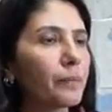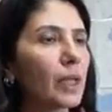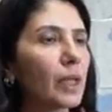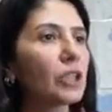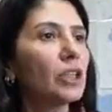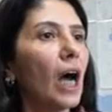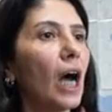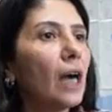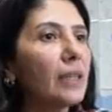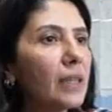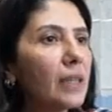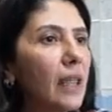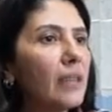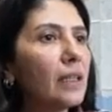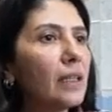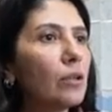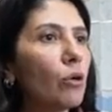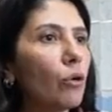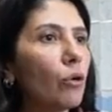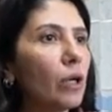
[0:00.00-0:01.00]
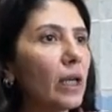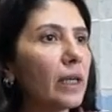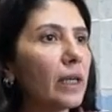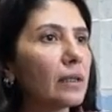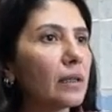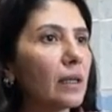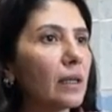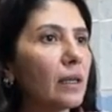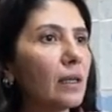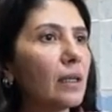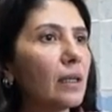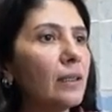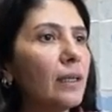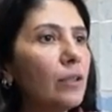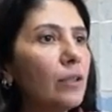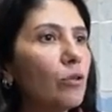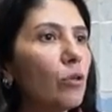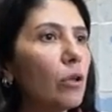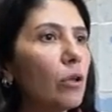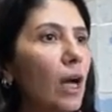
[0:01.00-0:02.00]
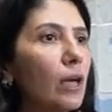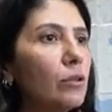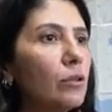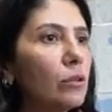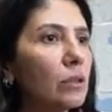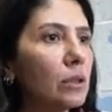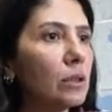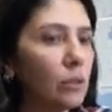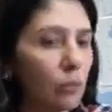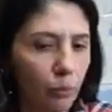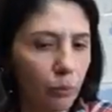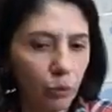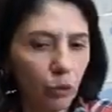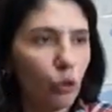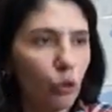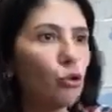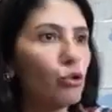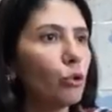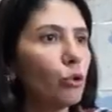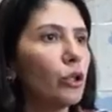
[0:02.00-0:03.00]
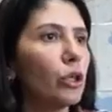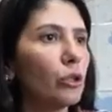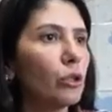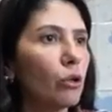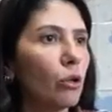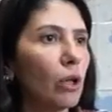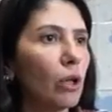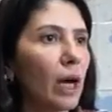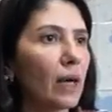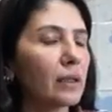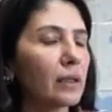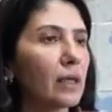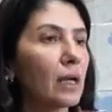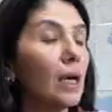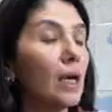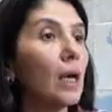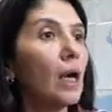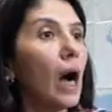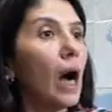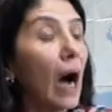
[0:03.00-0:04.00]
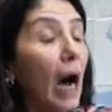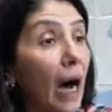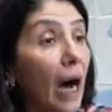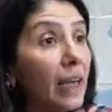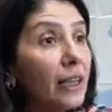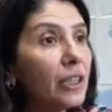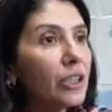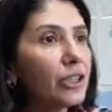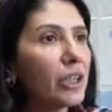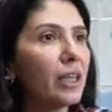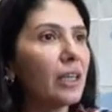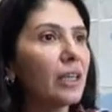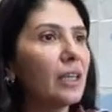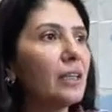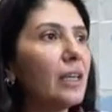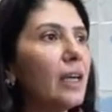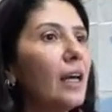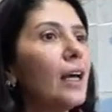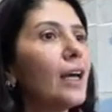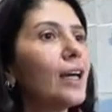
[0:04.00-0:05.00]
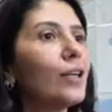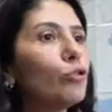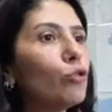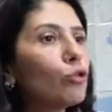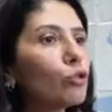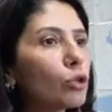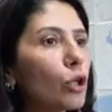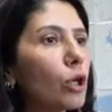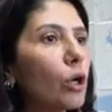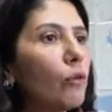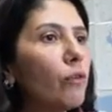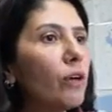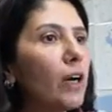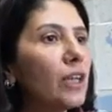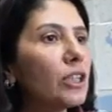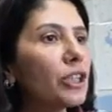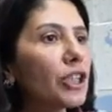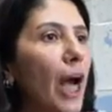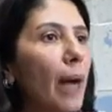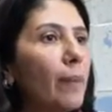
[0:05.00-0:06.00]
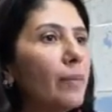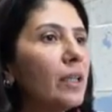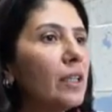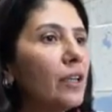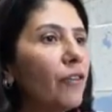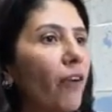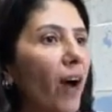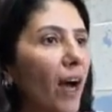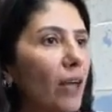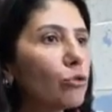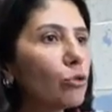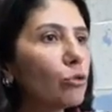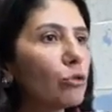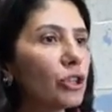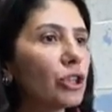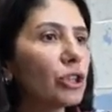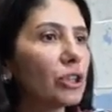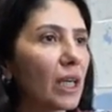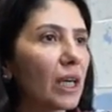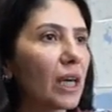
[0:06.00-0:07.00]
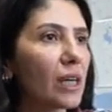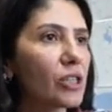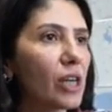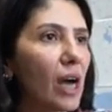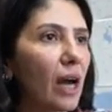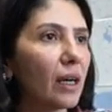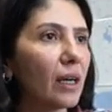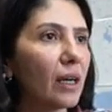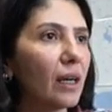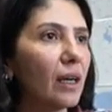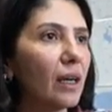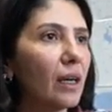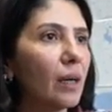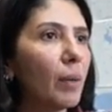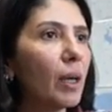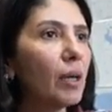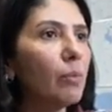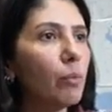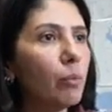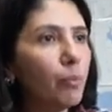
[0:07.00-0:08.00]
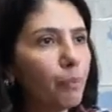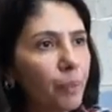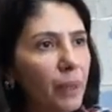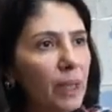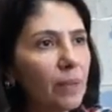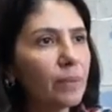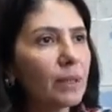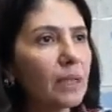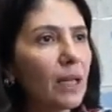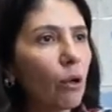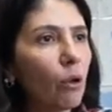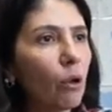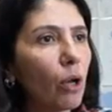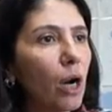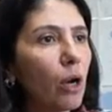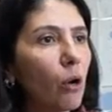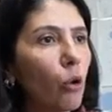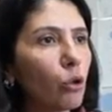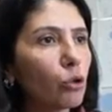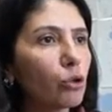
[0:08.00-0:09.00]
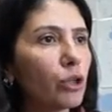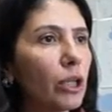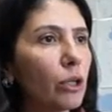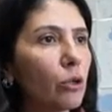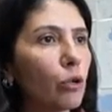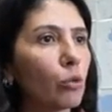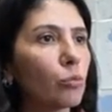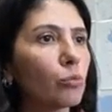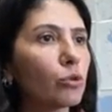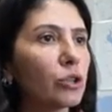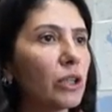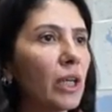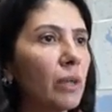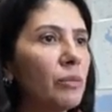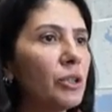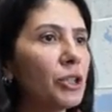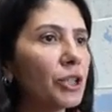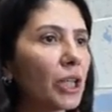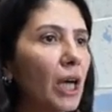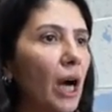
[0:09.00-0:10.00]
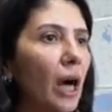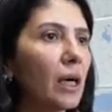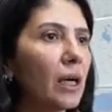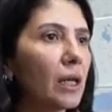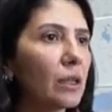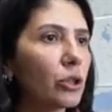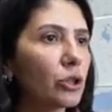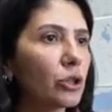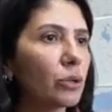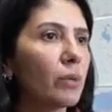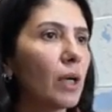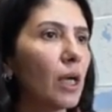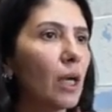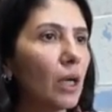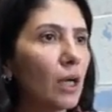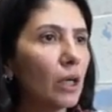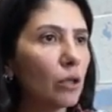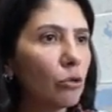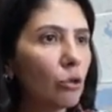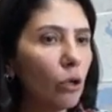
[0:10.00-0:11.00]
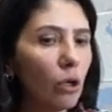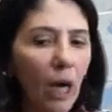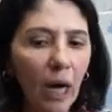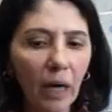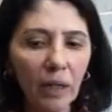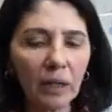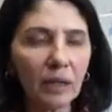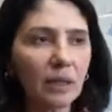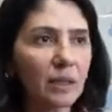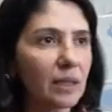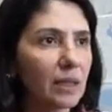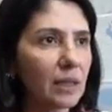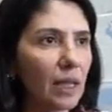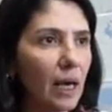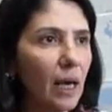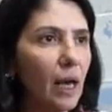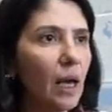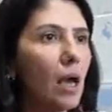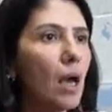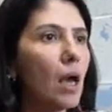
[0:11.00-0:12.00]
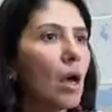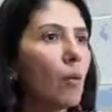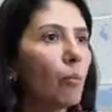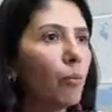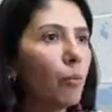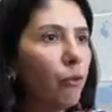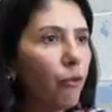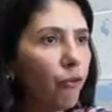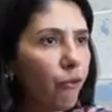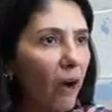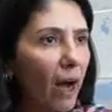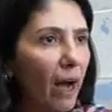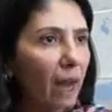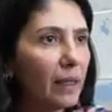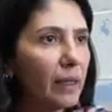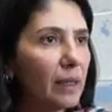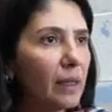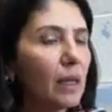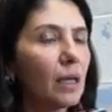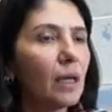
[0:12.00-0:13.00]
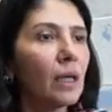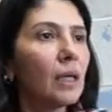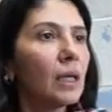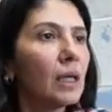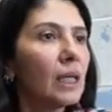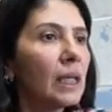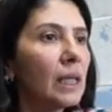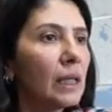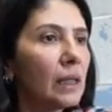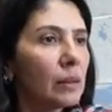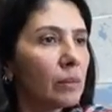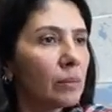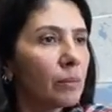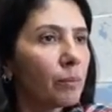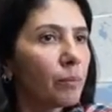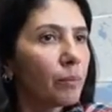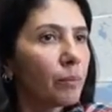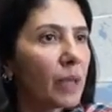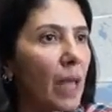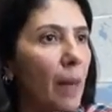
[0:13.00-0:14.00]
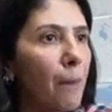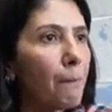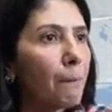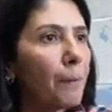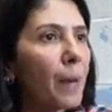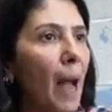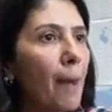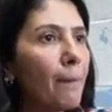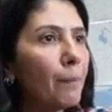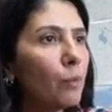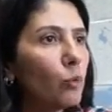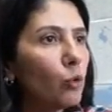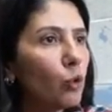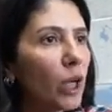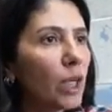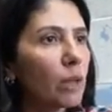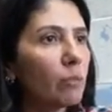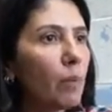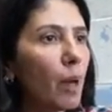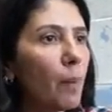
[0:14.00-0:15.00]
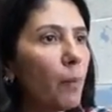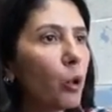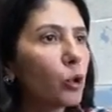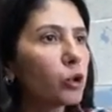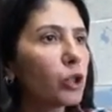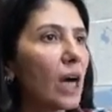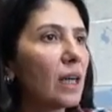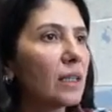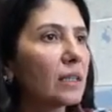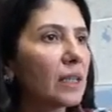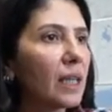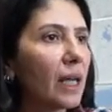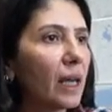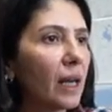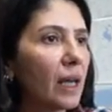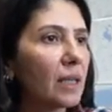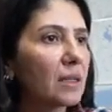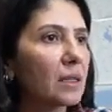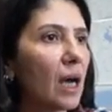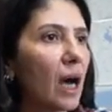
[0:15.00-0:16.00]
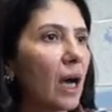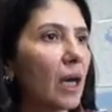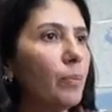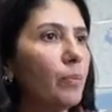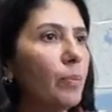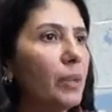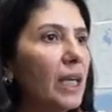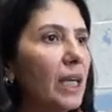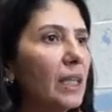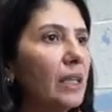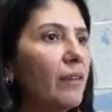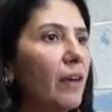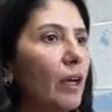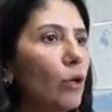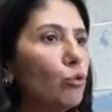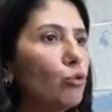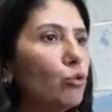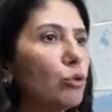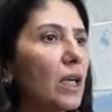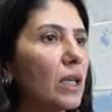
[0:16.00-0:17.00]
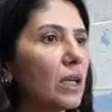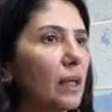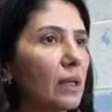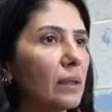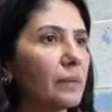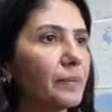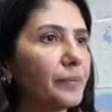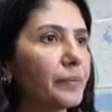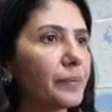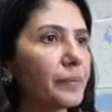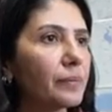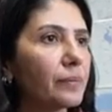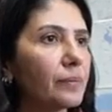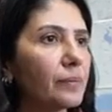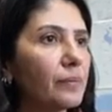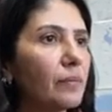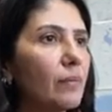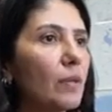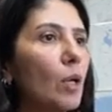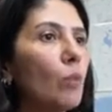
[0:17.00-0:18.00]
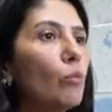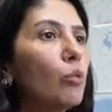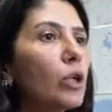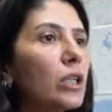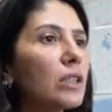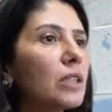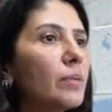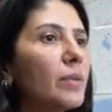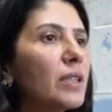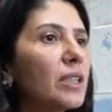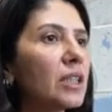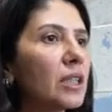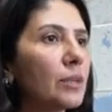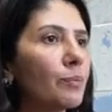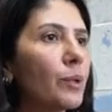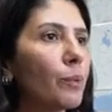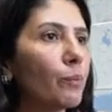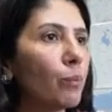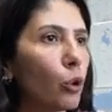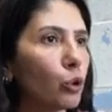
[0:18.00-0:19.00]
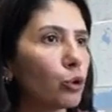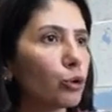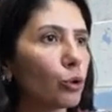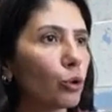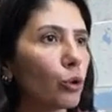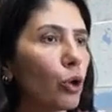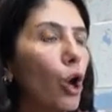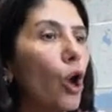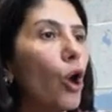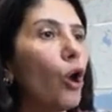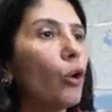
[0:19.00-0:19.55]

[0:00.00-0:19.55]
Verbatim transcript: Şimdi Hatay'da da öyleydi. Ne diyorlar? Bundan önce uyarıyorlardı. Aynı şekilde Yüksekova Şemdinli fay zonu için de geçerli. Bakın bu bilimsel olarak ortaya konmuş. Demiş ki arkadaşım diyorlar ki size bu fay deprem üretme potansiyeline sahip. 7 ve üzeri. Burası bir sismik boşluk.